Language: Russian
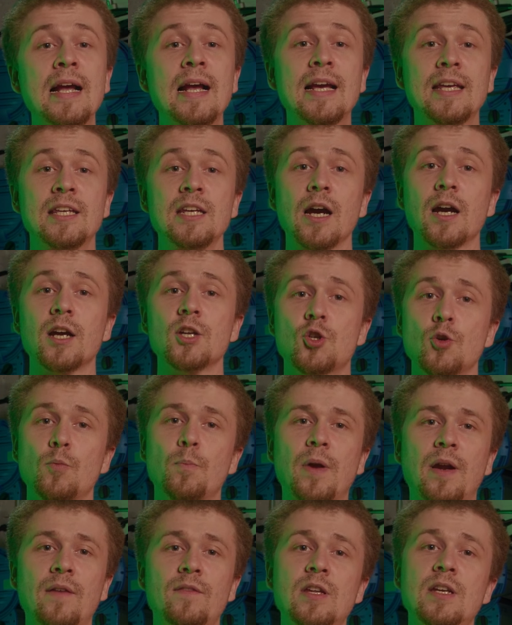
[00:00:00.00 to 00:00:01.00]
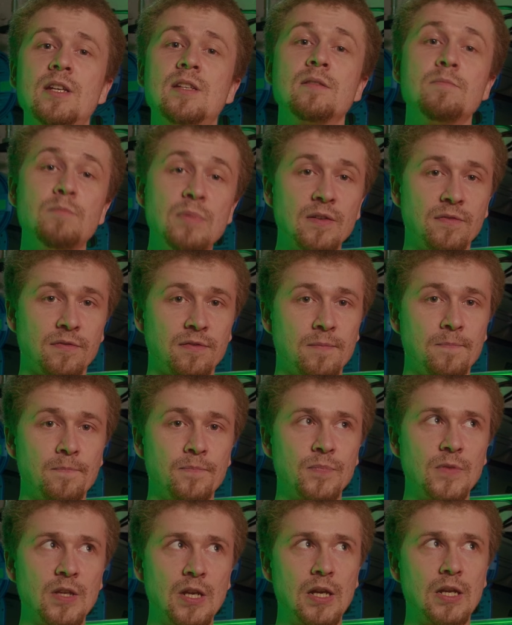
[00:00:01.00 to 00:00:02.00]
Я хочу проверить миф
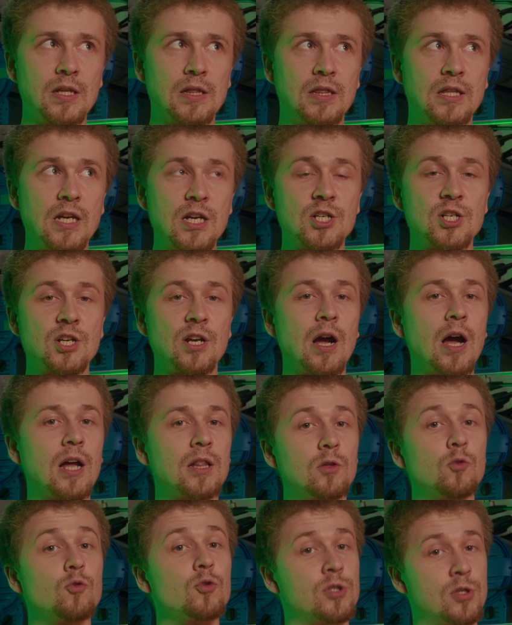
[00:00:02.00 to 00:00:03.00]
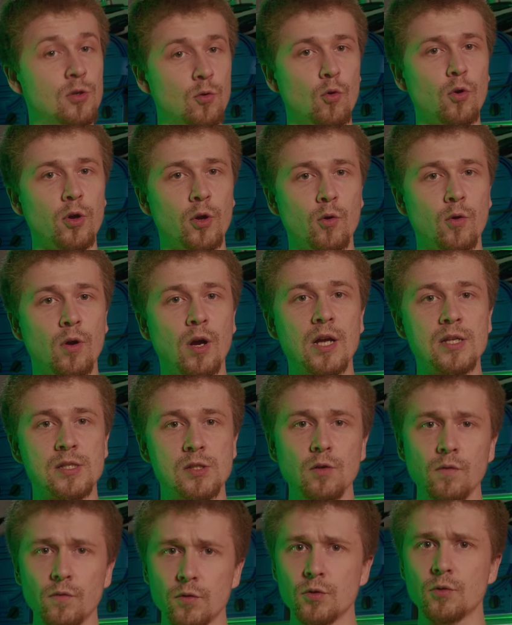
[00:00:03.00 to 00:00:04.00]
или даже одну теорию,
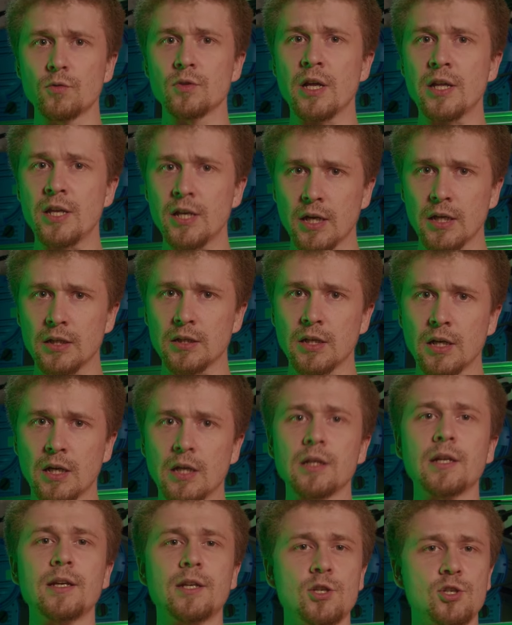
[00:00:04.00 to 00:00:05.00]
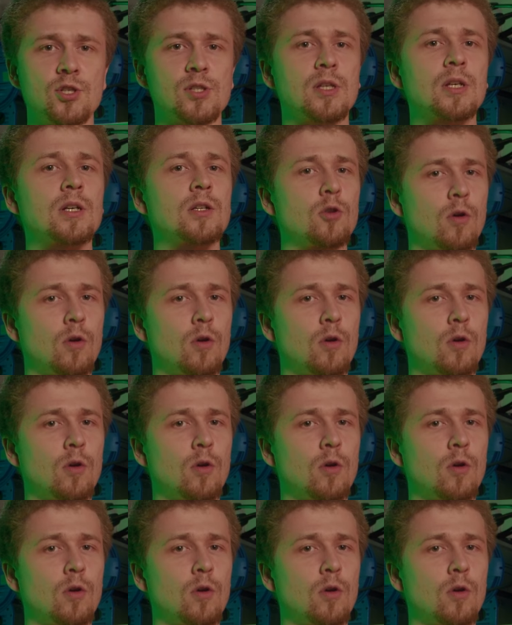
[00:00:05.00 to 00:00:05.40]
основанную на некоторых логических